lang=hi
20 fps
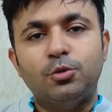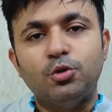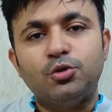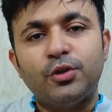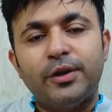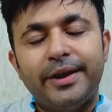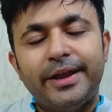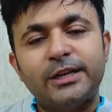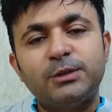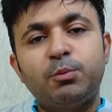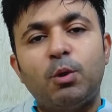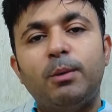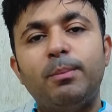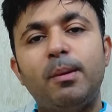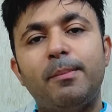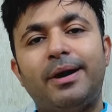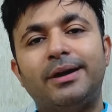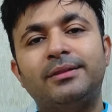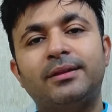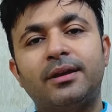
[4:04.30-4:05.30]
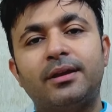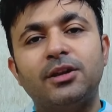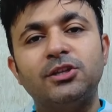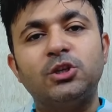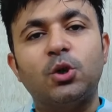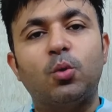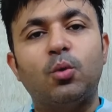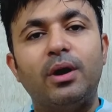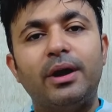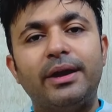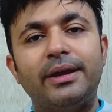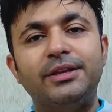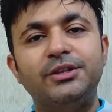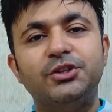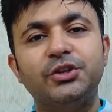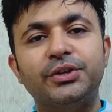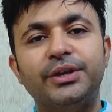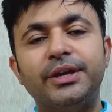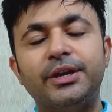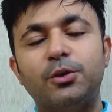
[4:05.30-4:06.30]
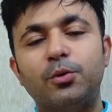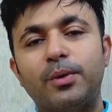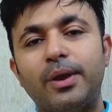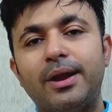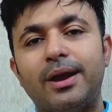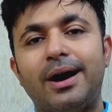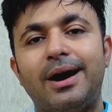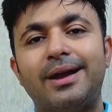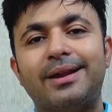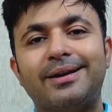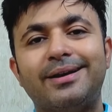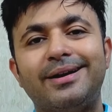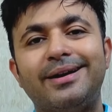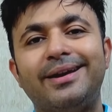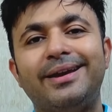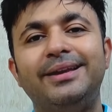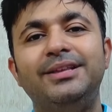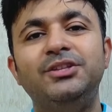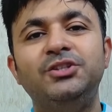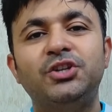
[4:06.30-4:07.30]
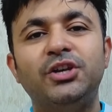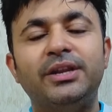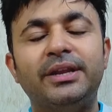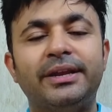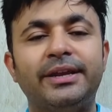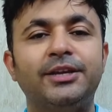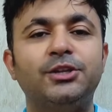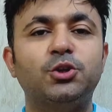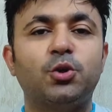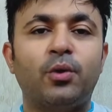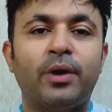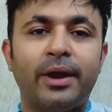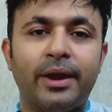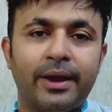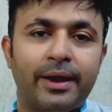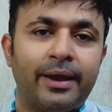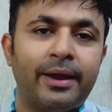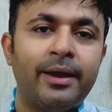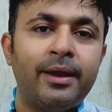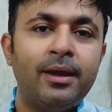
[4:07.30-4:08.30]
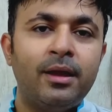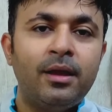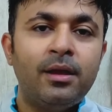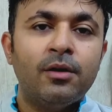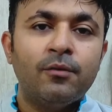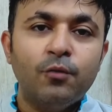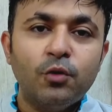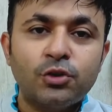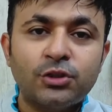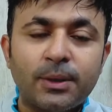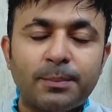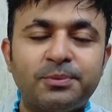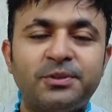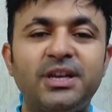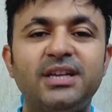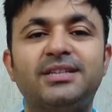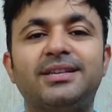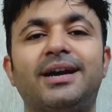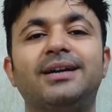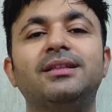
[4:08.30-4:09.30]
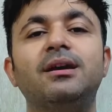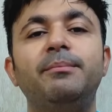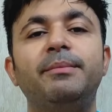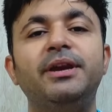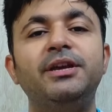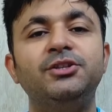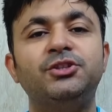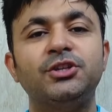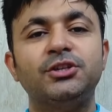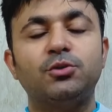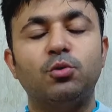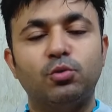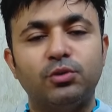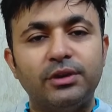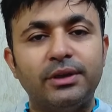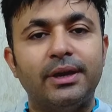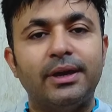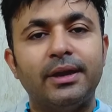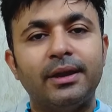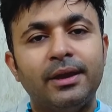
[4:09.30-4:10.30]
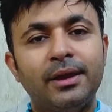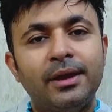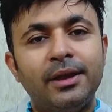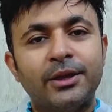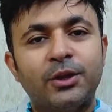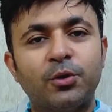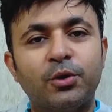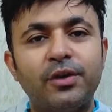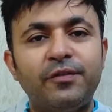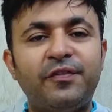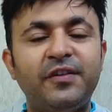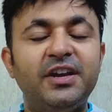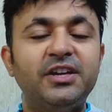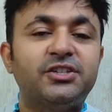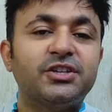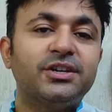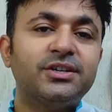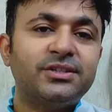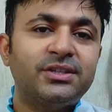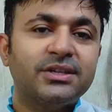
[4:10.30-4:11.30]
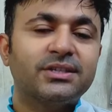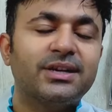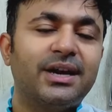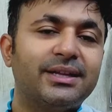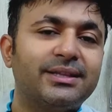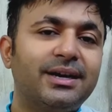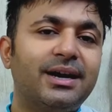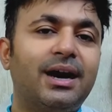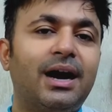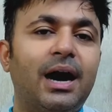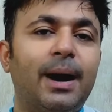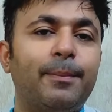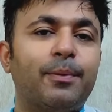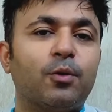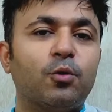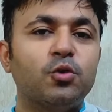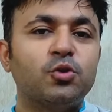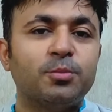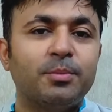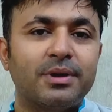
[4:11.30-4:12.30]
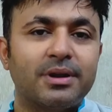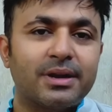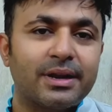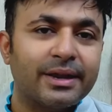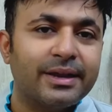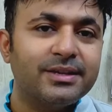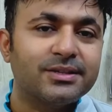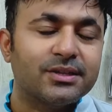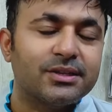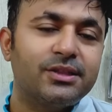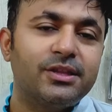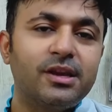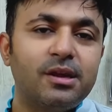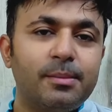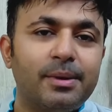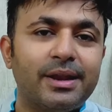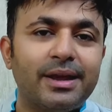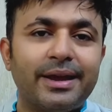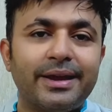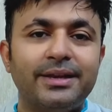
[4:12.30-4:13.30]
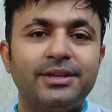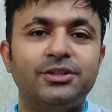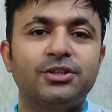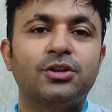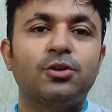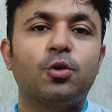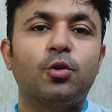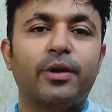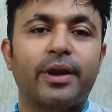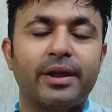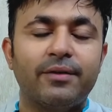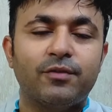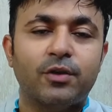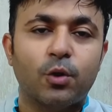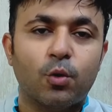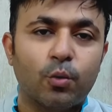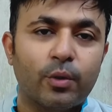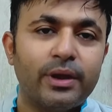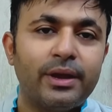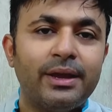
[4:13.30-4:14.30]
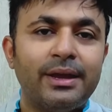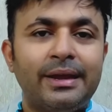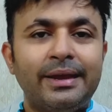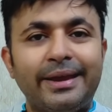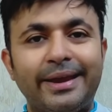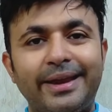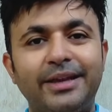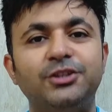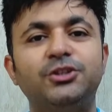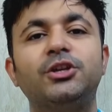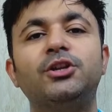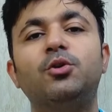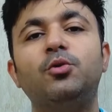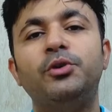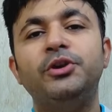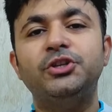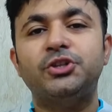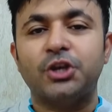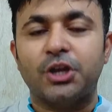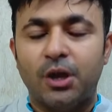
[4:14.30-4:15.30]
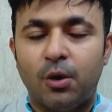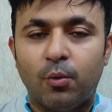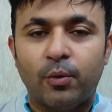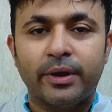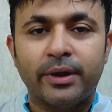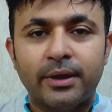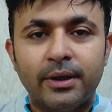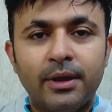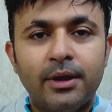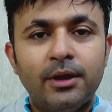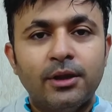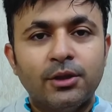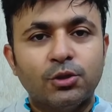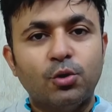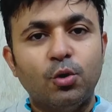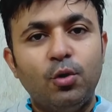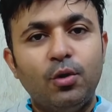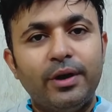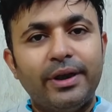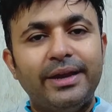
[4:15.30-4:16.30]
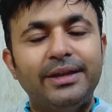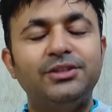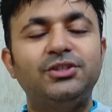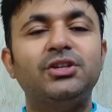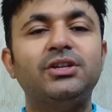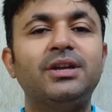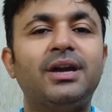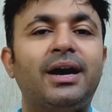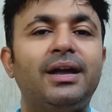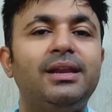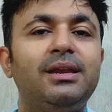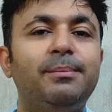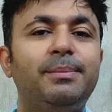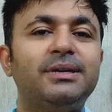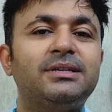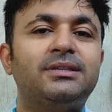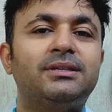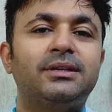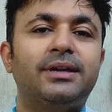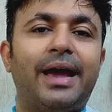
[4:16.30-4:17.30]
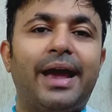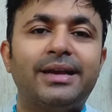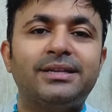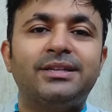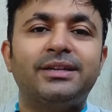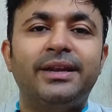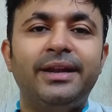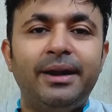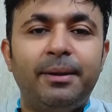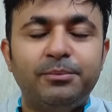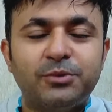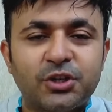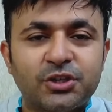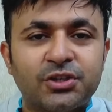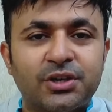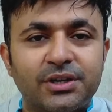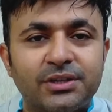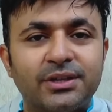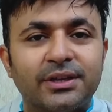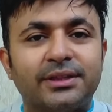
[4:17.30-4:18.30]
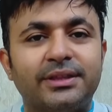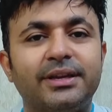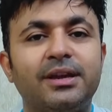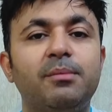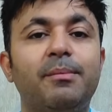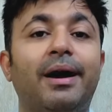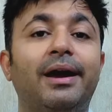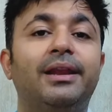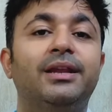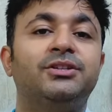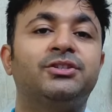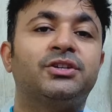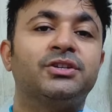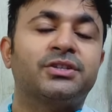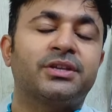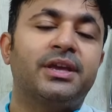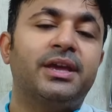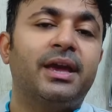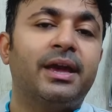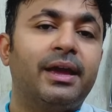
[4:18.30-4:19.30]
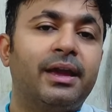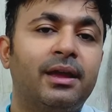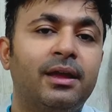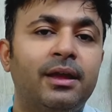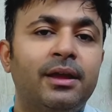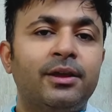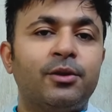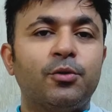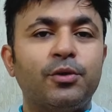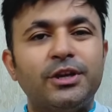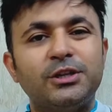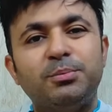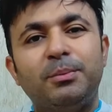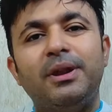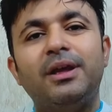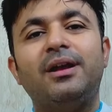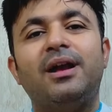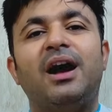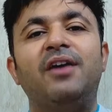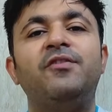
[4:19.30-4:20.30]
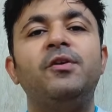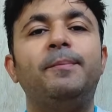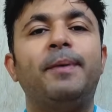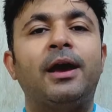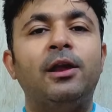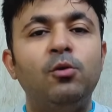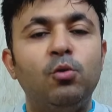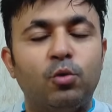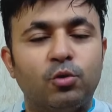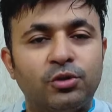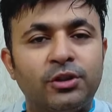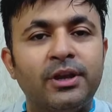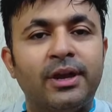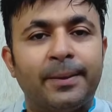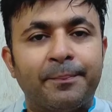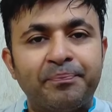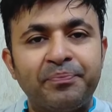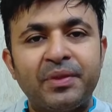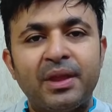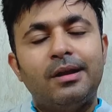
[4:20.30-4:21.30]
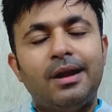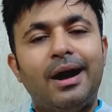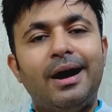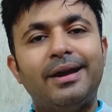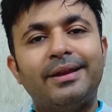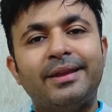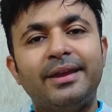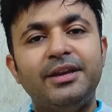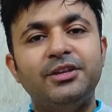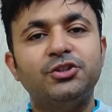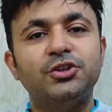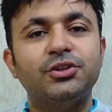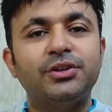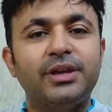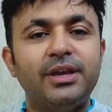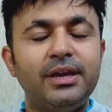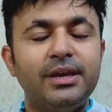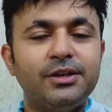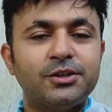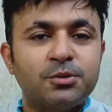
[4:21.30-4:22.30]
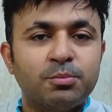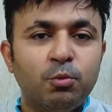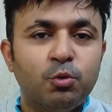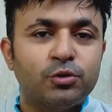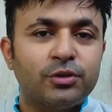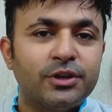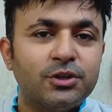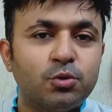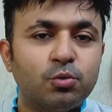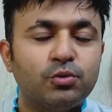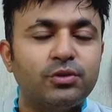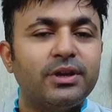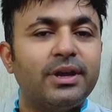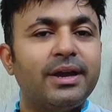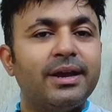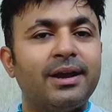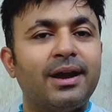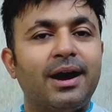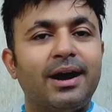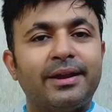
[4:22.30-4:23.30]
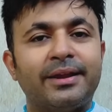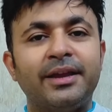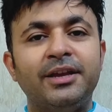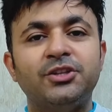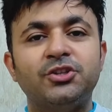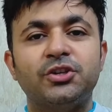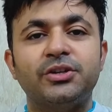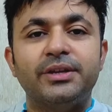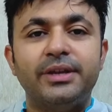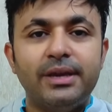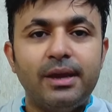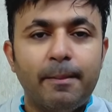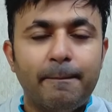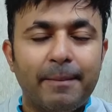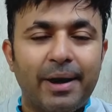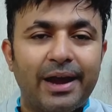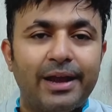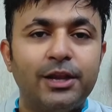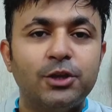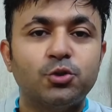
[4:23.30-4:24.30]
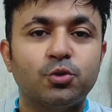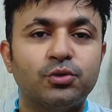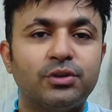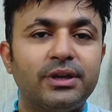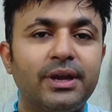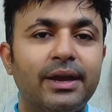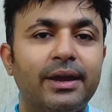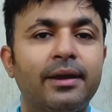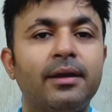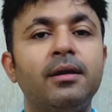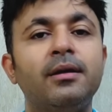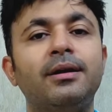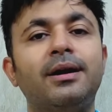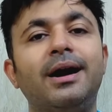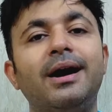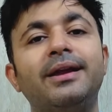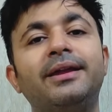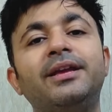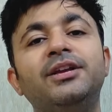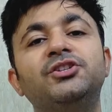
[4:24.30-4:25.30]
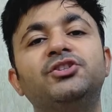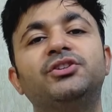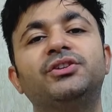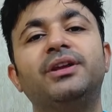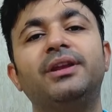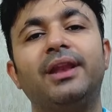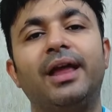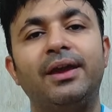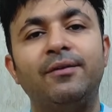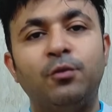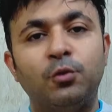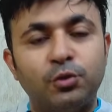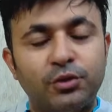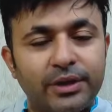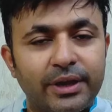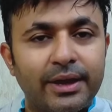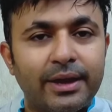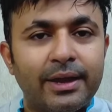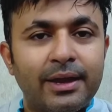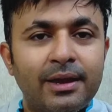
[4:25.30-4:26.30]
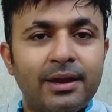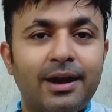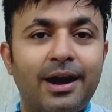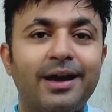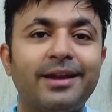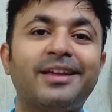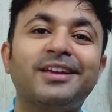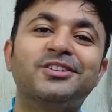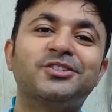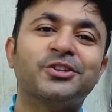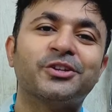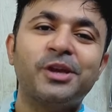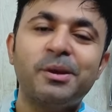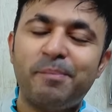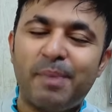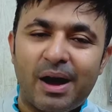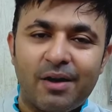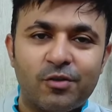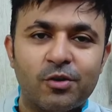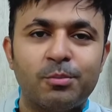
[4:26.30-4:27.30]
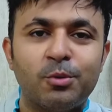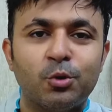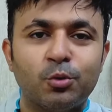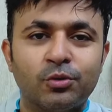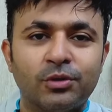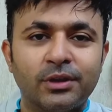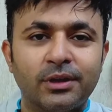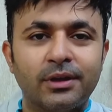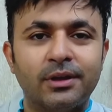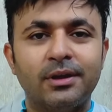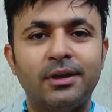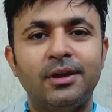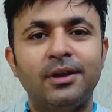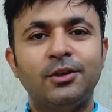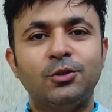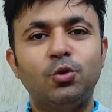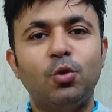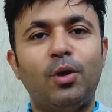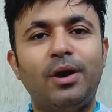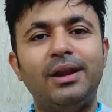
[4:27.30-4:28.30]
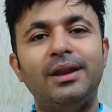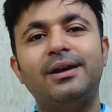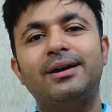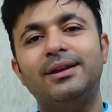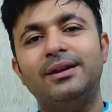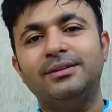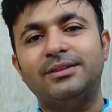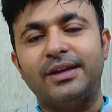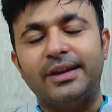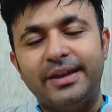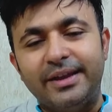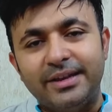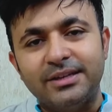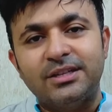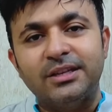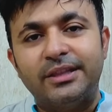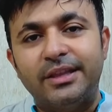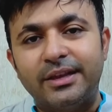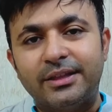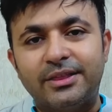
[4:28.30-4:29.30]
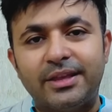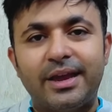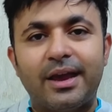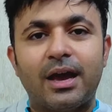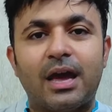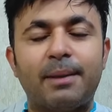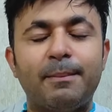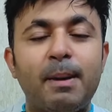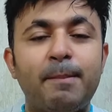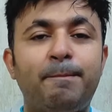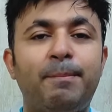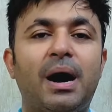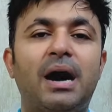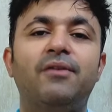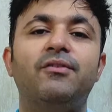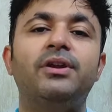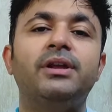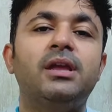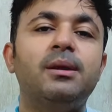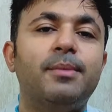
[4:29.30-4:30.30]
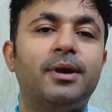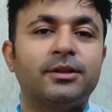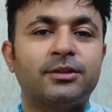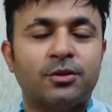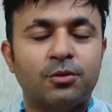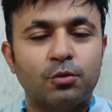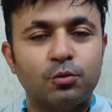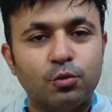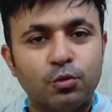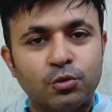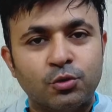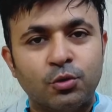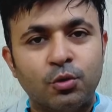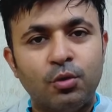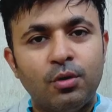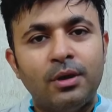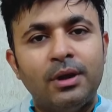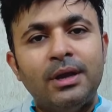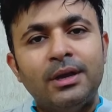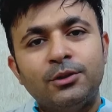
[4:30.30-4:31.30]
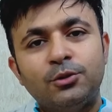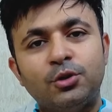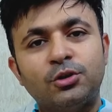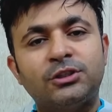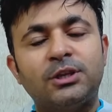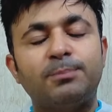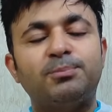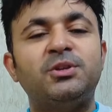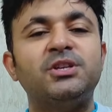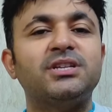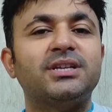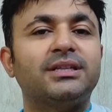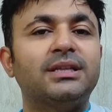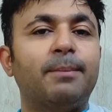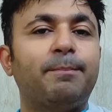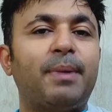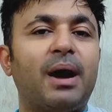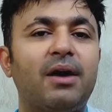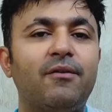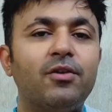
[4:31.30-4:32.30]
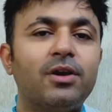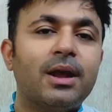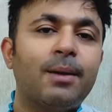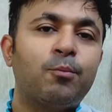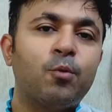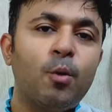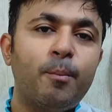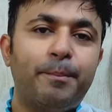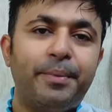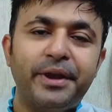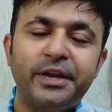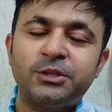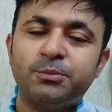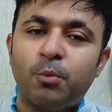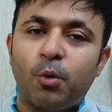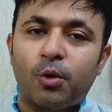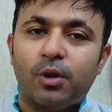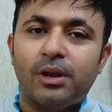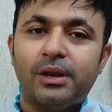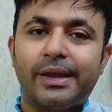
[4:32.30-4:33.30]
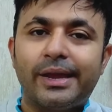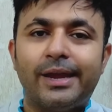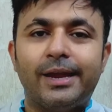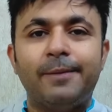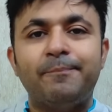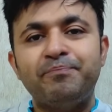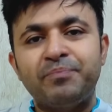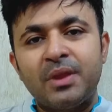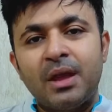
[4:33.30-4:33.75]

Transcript: दोस्तों नेक्स्ट पॉइंट पे बात करना चाहूंगा इंजन की क्योंकि कार का इंजन ही जो है वो सबसे ज्यादा मेन चीज होती है क्योंकि फीचर से ज्यादा आप रोजमर्रा की जिंदगी में ना इंजन को ड्राइव करोगे इंजन को ही चलाओगे तो इंजन खाली बस ऐसे नहीं हम जज कर सकते कि माइलेज किसकी है क्योंकि इसमें ना काफी पहलू होते हैं कार के इंजन की स्मूथनेस होती है कार के इंजन की माइलेज होती है कार के इंजन की लाइफ होती है कार के इंजन की पावर भी होती है तो अलग अलग तरीके से देखते हैं अगर मैं पावर की बात करूं दोस्तों तो सबसे ज्यादा पावर आपको बेस मॉडल के